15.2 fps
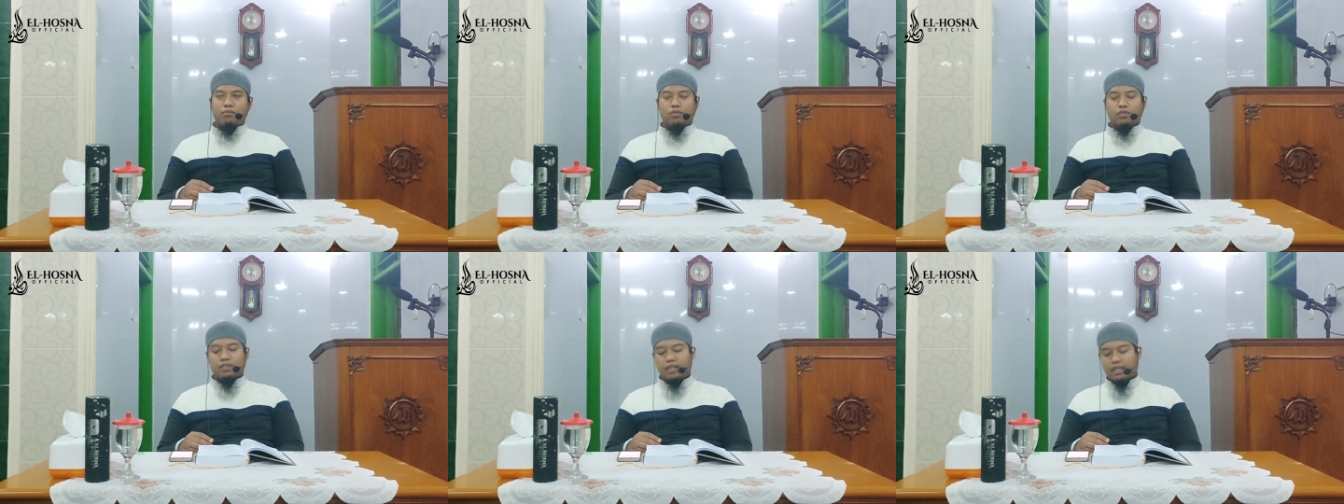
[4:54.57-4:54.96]

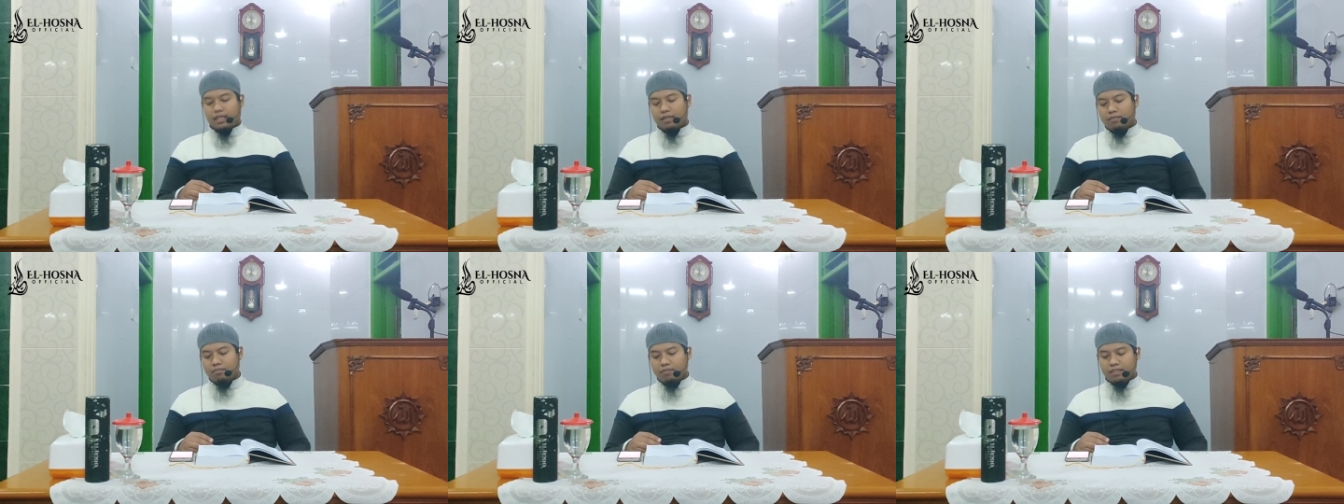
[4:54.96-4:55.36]

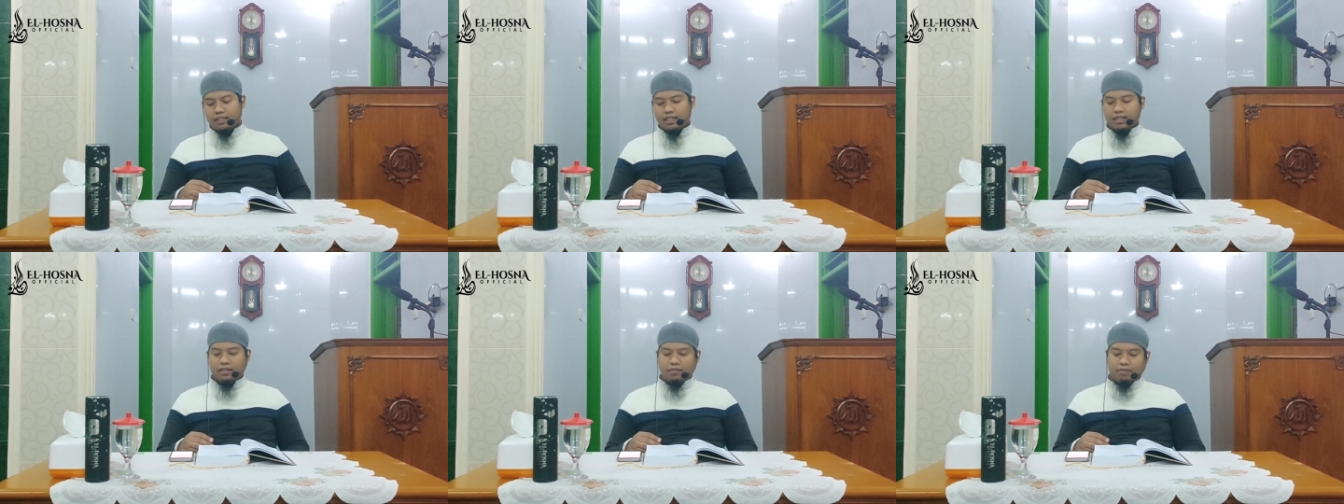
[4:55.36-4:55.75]

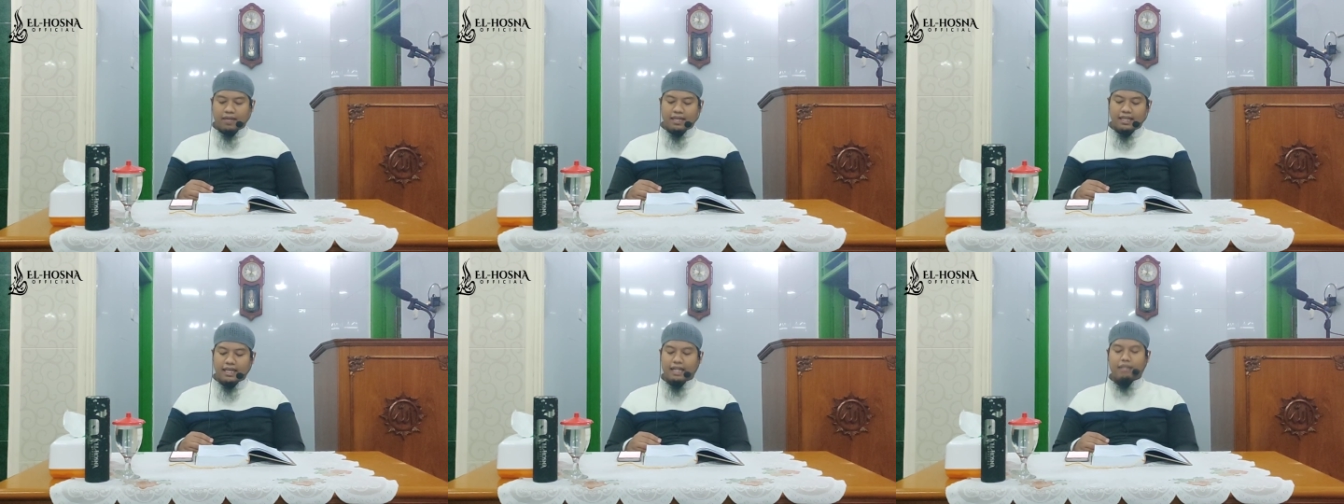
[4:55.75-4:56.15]
muta'ammidan
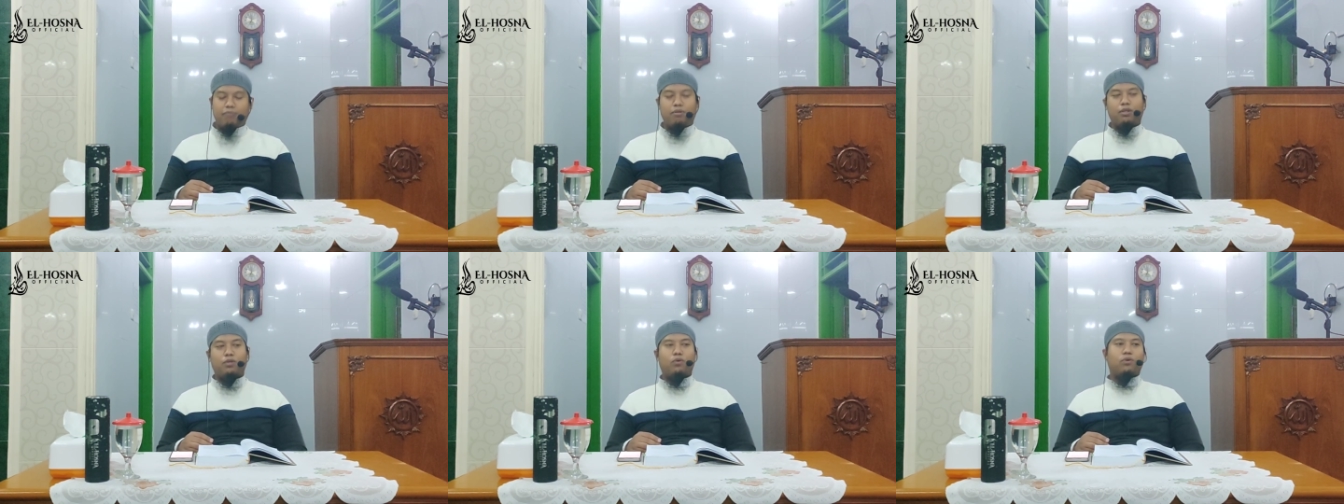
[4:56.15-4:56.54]
bari'at
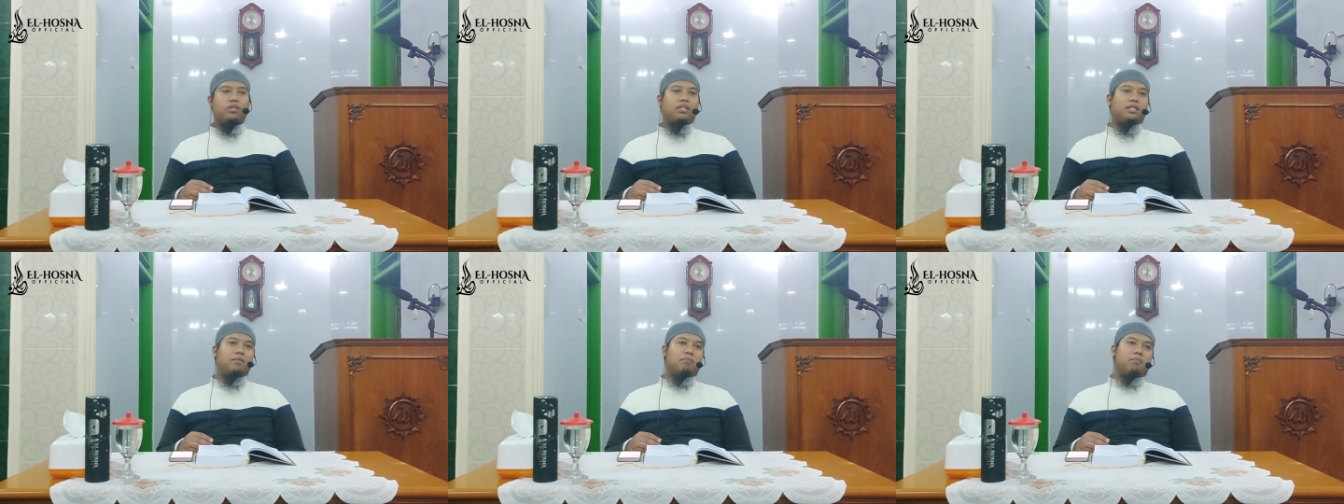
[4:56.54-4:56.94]

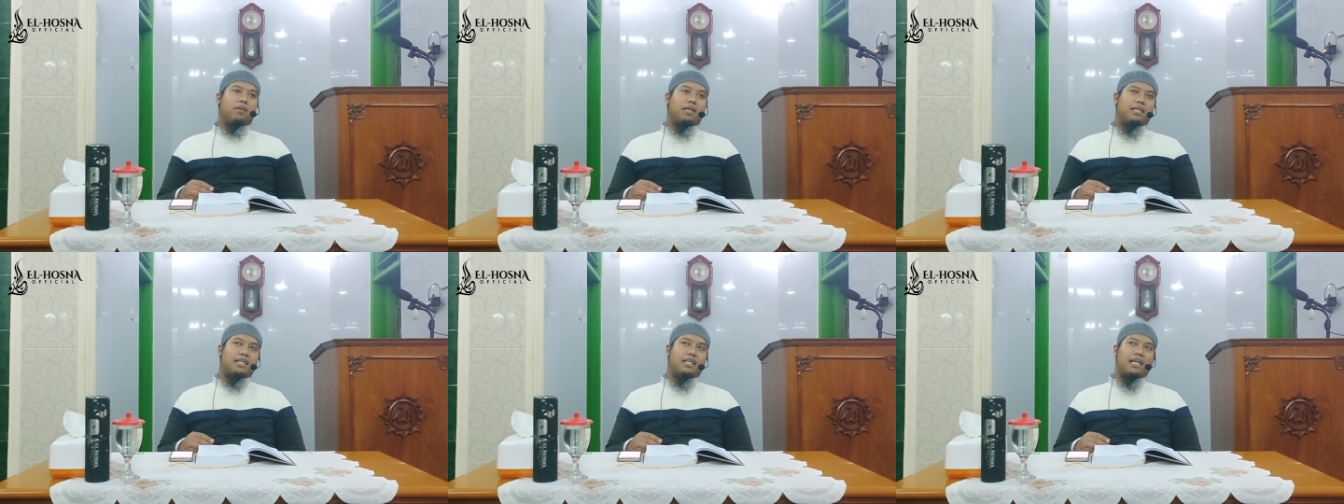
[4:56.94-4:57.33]
minhu
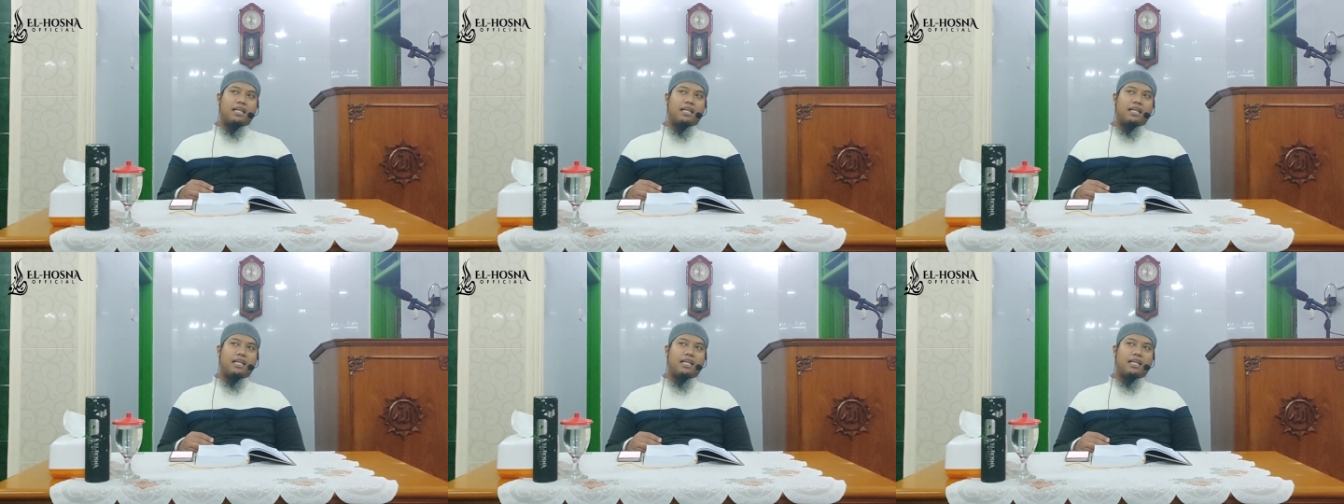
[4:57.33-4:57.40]
dhimmah.